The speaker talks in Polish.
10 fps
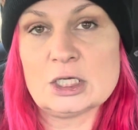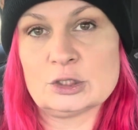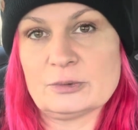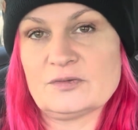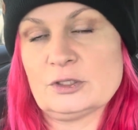
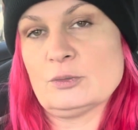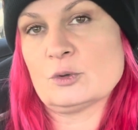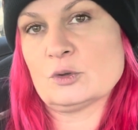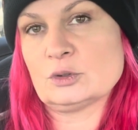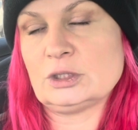no bo
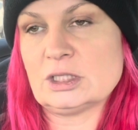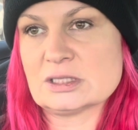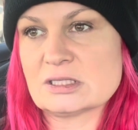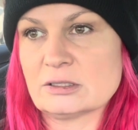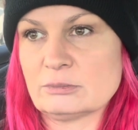wiadomo, nie
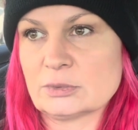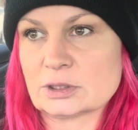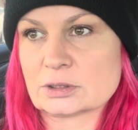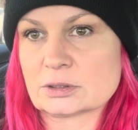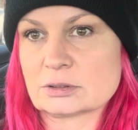jestem e,
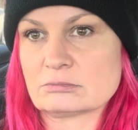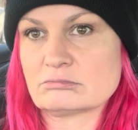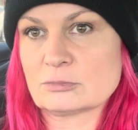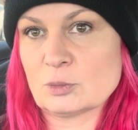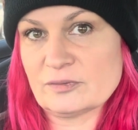
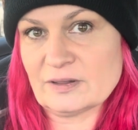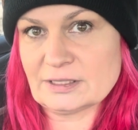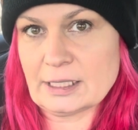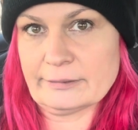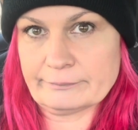
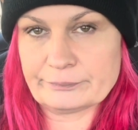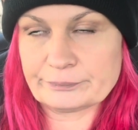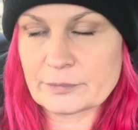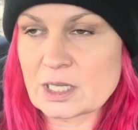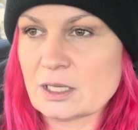obywatelem,
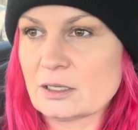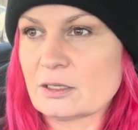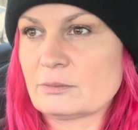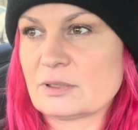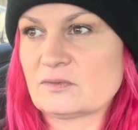
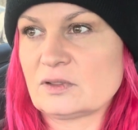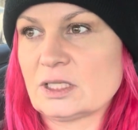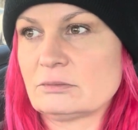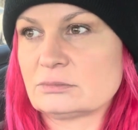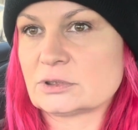
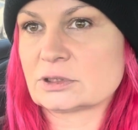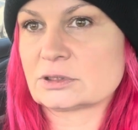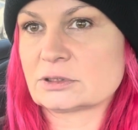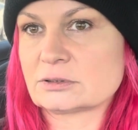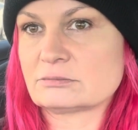prawda?
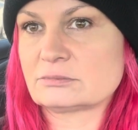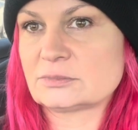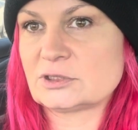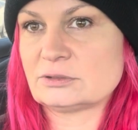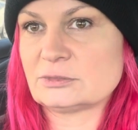E,
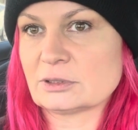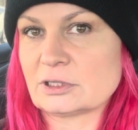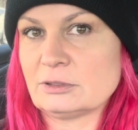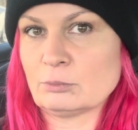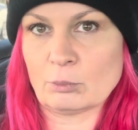tym
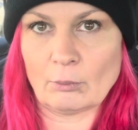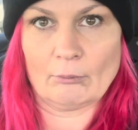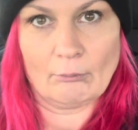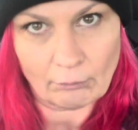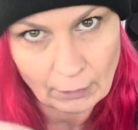takim
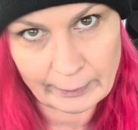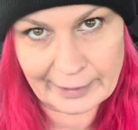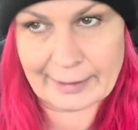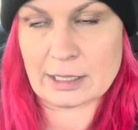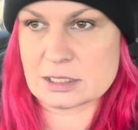
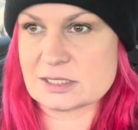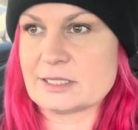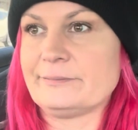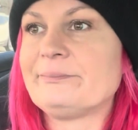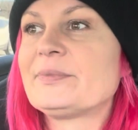
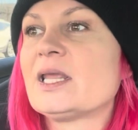amerykańskim.